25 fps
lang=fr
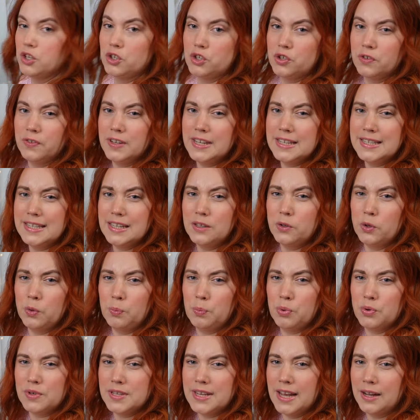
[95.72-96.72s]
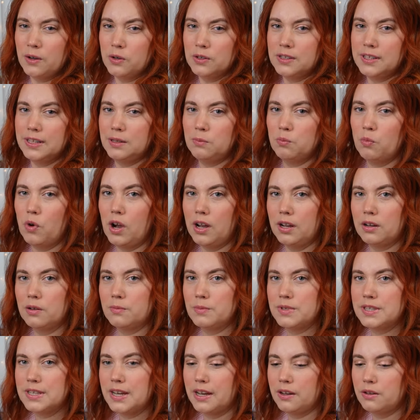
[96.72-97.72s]
Je vais essayer de le poser à côté de moi,
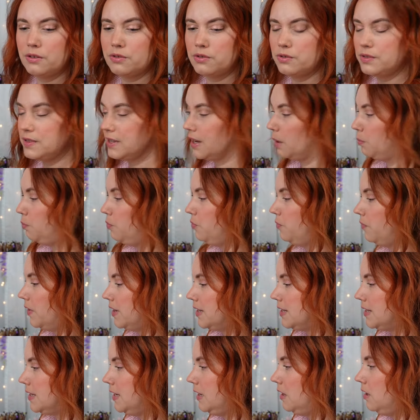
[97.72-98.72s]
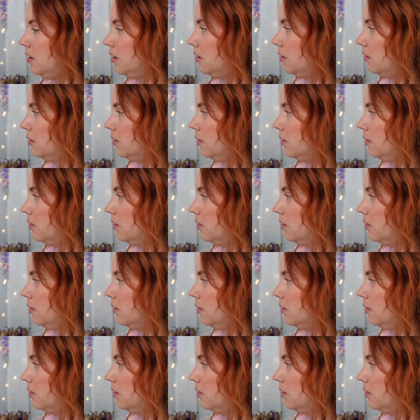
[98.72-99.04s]
comme ça ce sera plus facile.